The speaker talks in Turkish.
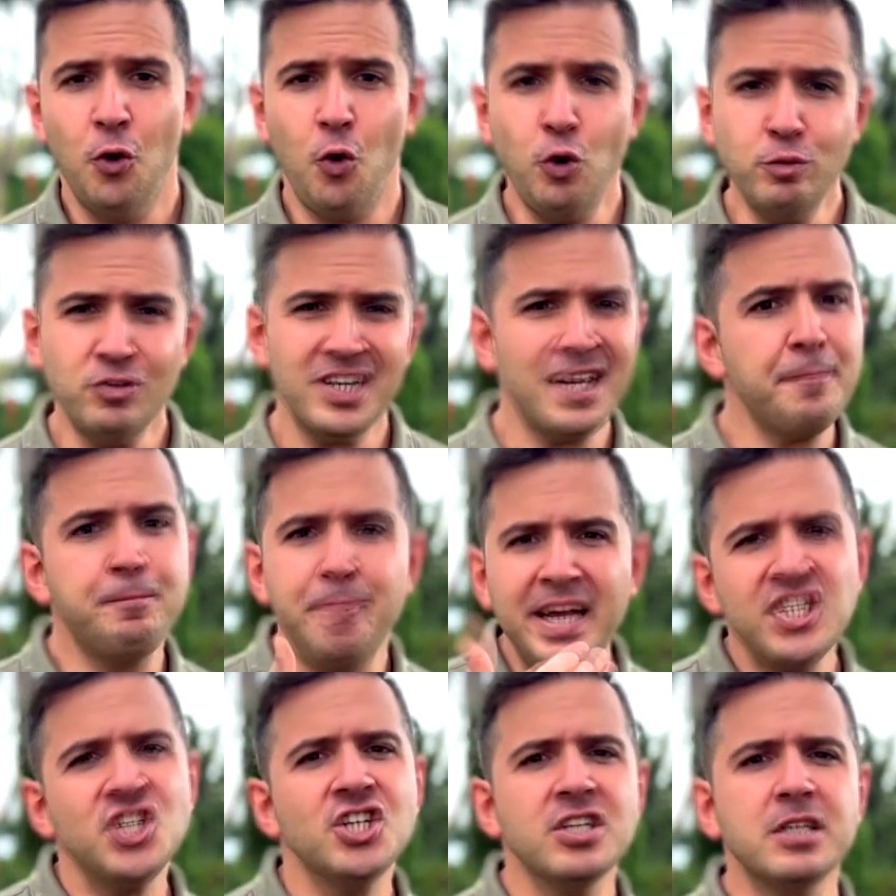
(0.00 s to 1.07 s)
Önümüzdeki
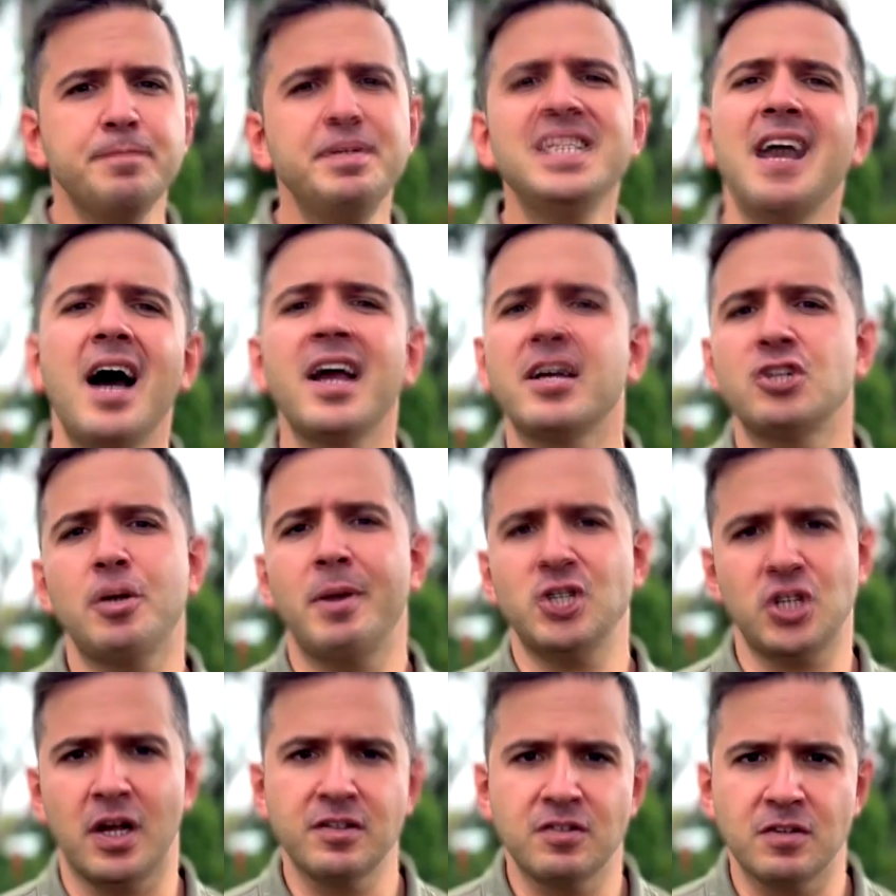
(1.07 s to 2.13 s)
5 yılı bir daha yaşama
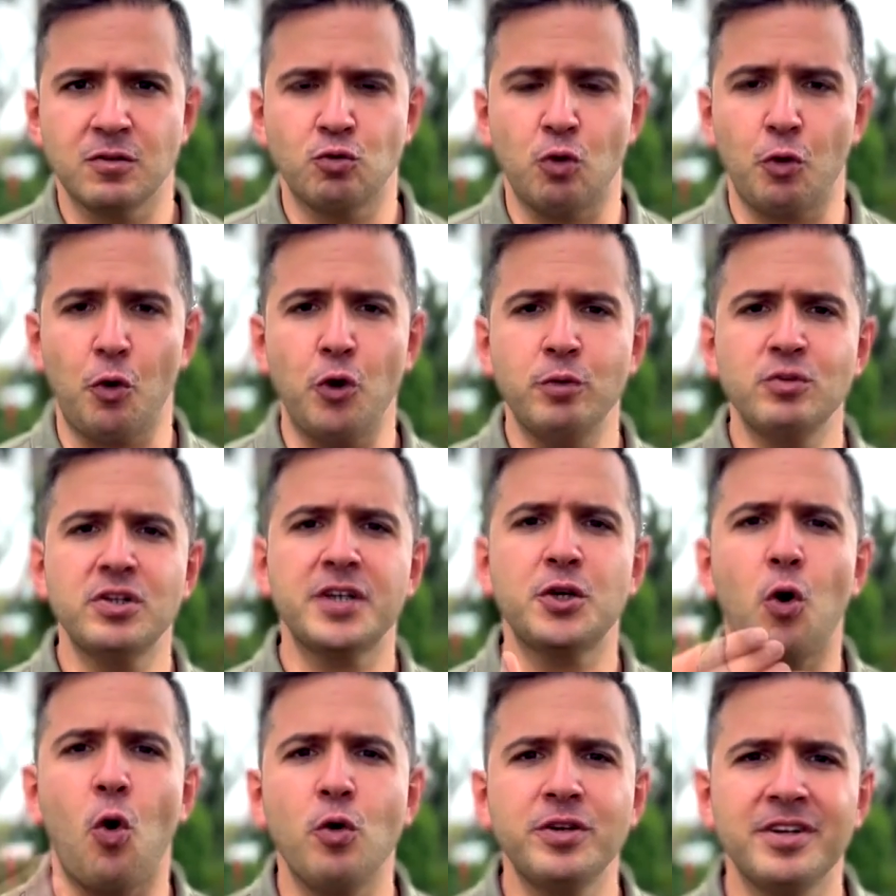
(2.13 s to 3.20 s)
şansınız yok.
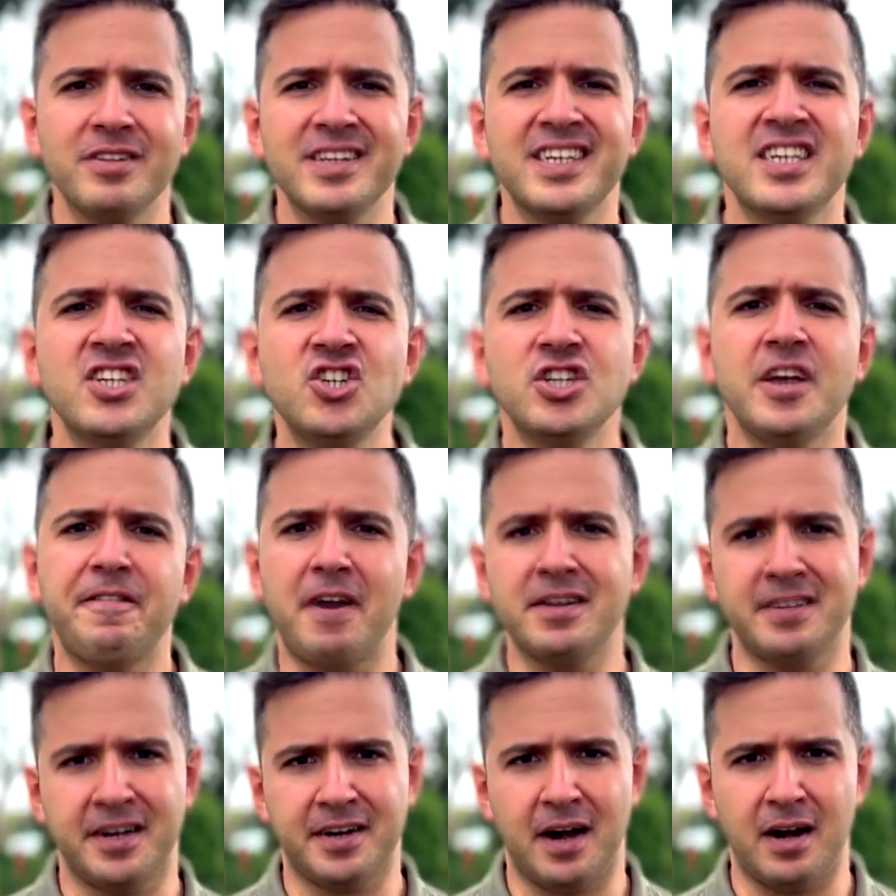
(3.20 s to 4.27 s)
Önümüzdeki 10 yıl ikinci defa
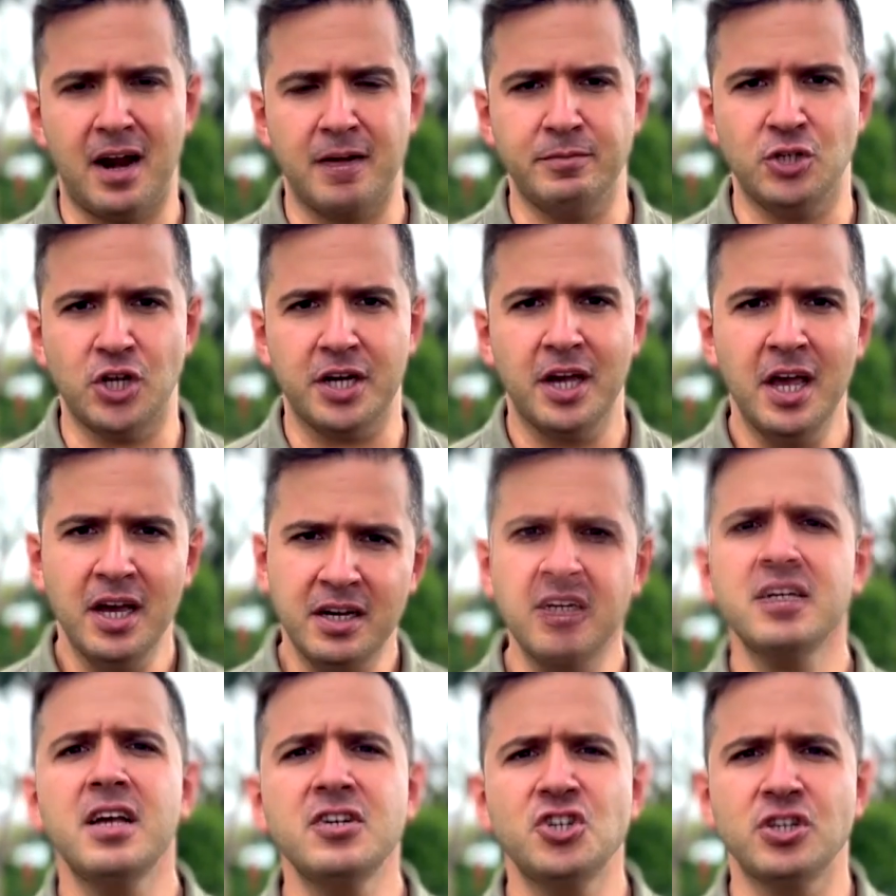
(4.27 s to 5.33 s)
tekrarlanmayacak.
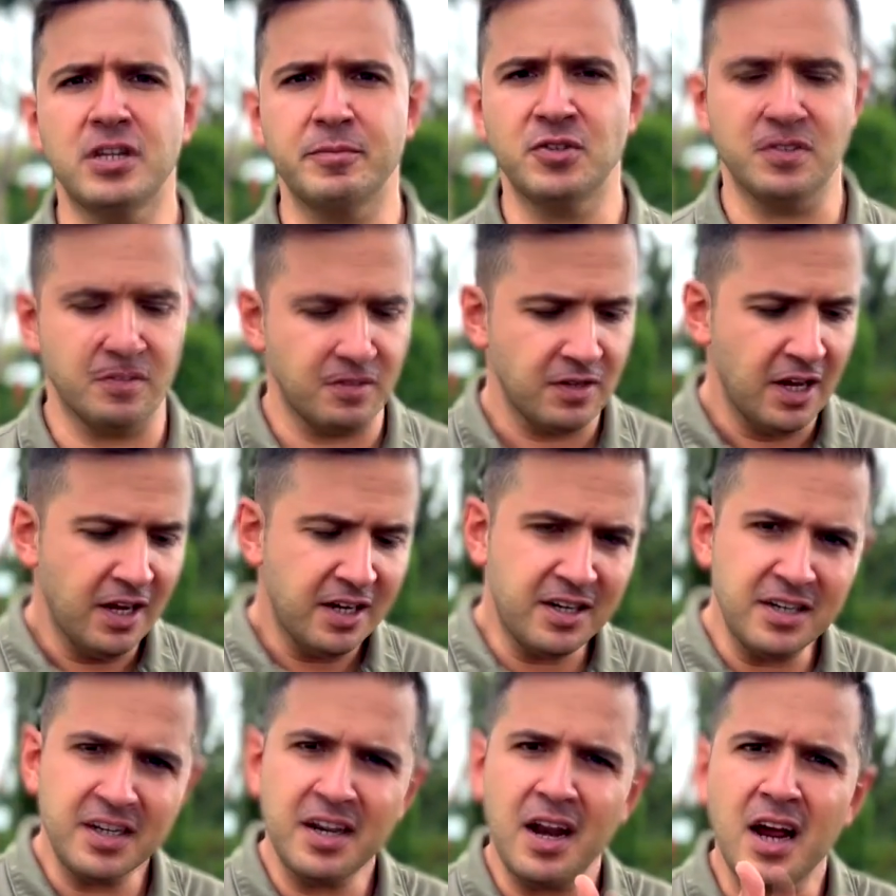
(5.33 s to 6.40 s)
40 yaşında mısınız?
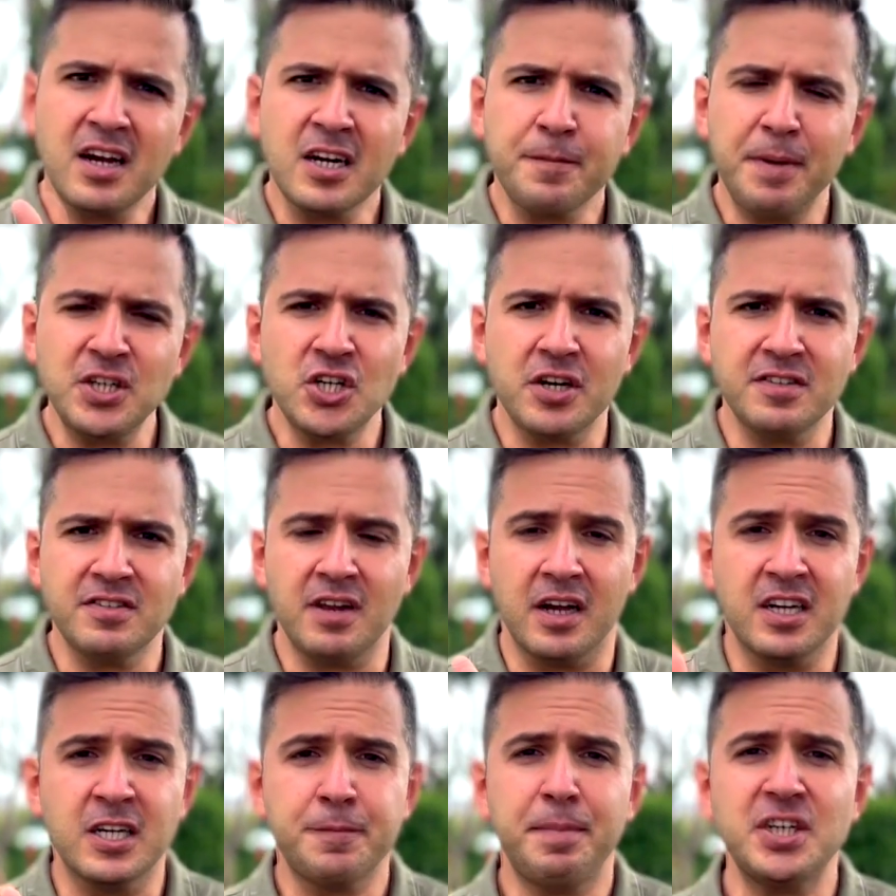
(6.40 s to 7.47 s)
40 ile 45 arasıyla
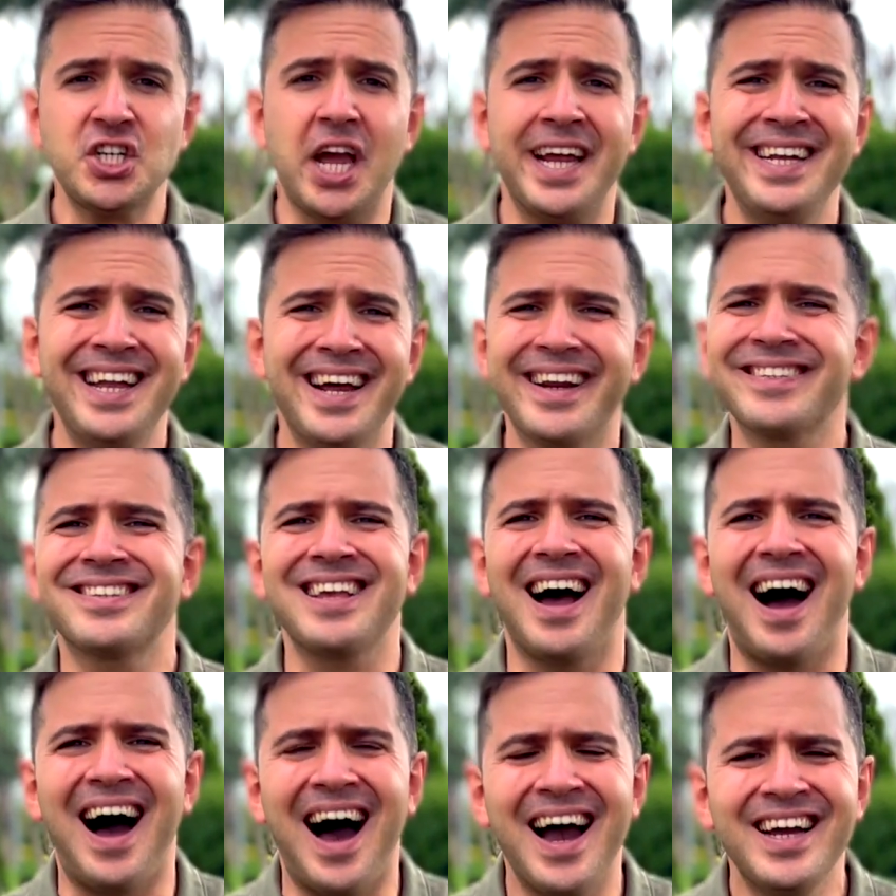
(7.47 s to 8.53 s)
45-50 arası
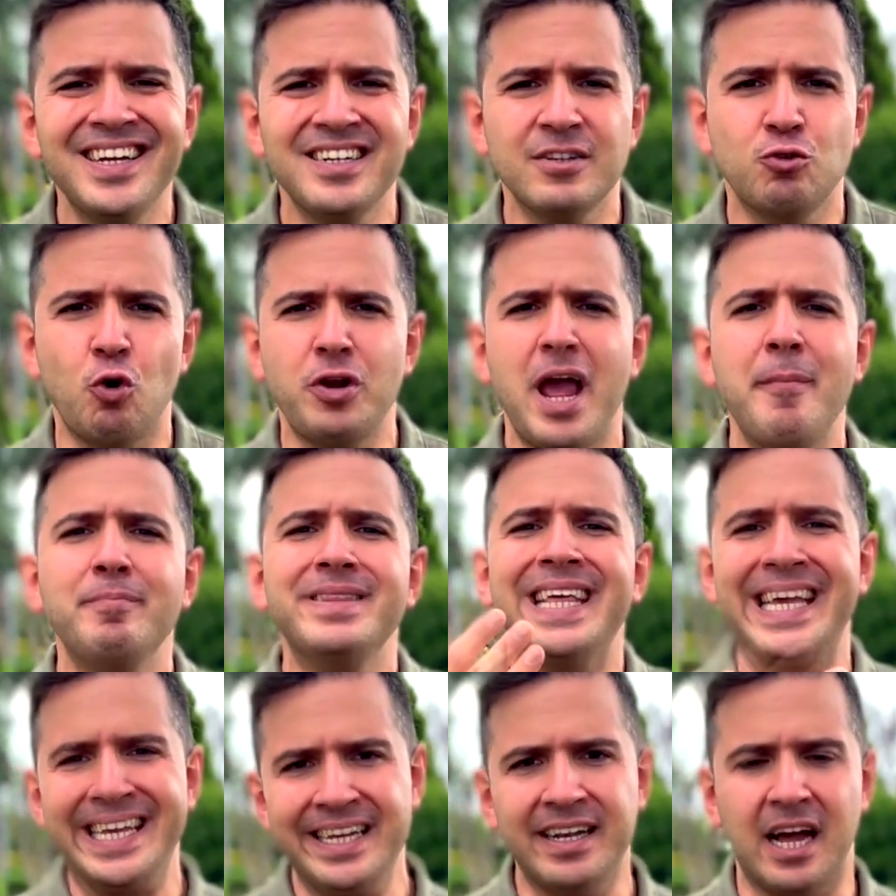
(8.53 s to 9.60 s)
aynı dönem
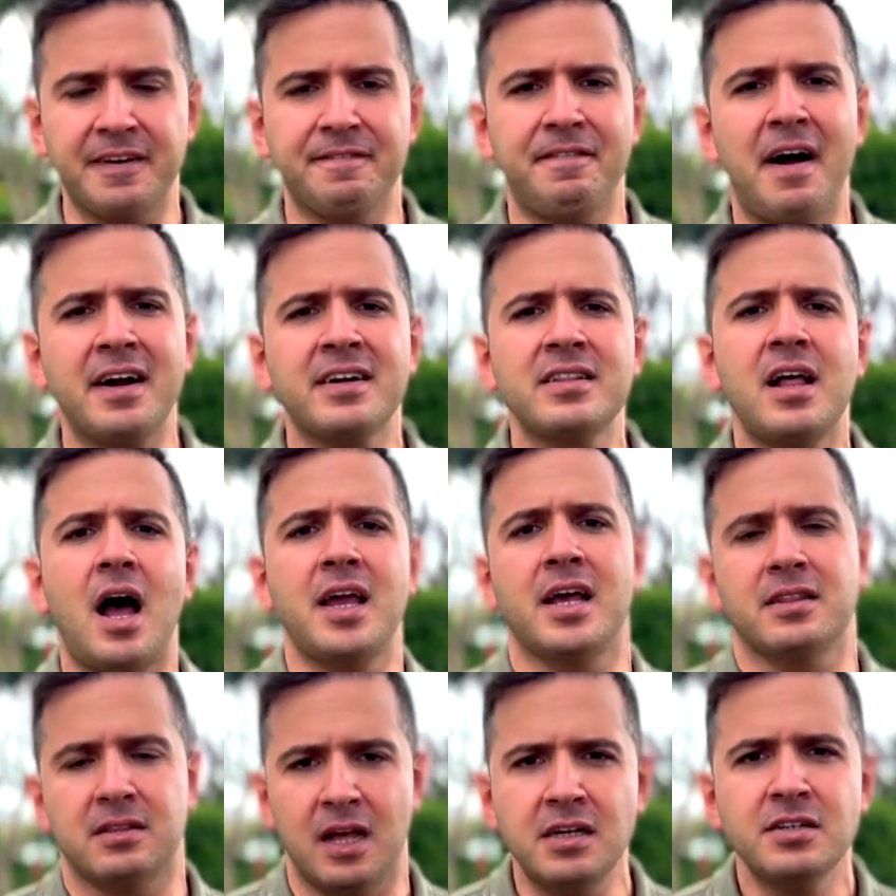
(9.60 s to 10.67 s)
değiller. Farklı
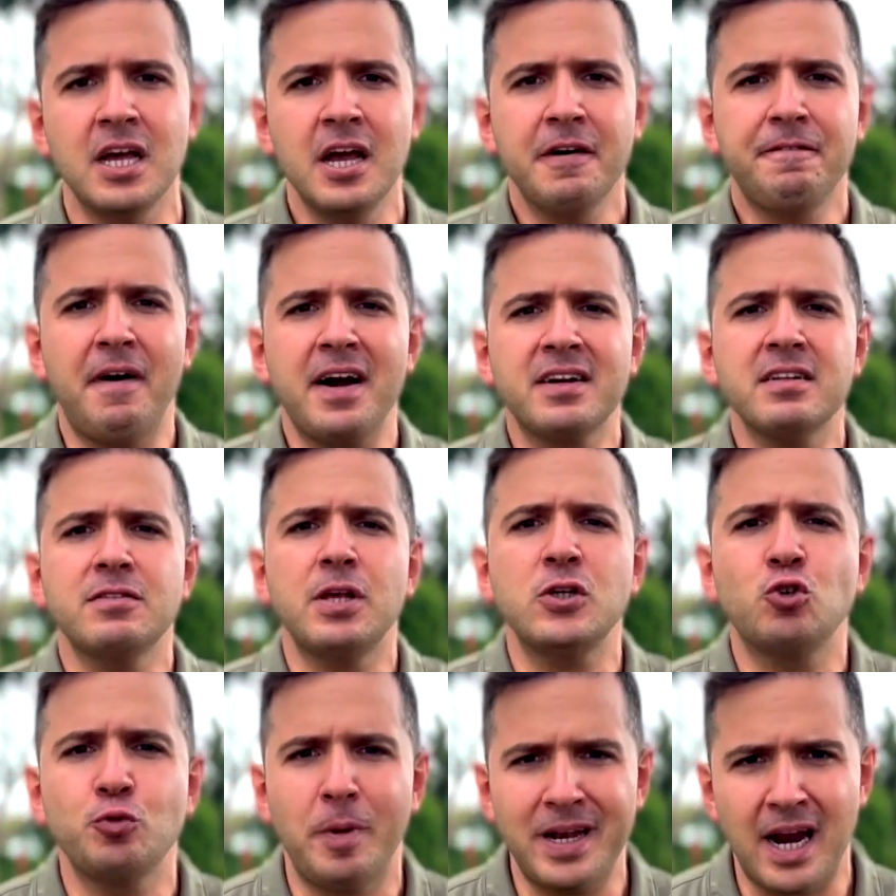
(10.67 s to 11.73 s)
hayatlar, farklı
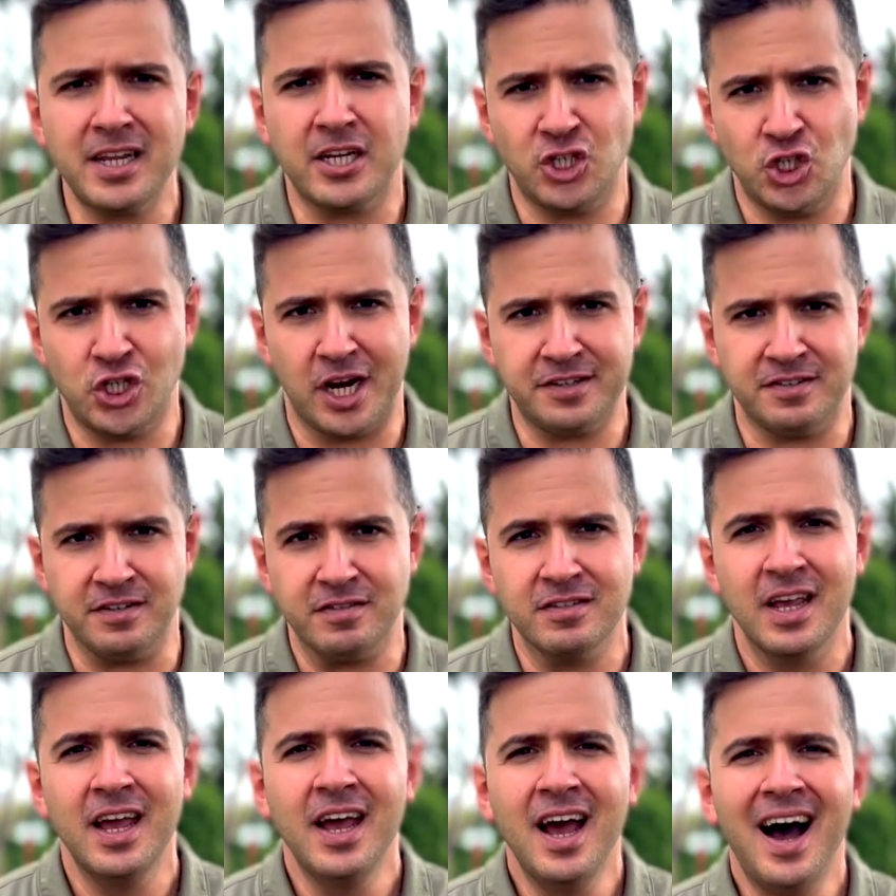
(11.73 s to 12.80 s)
tecrübeler yaşayacaksınız.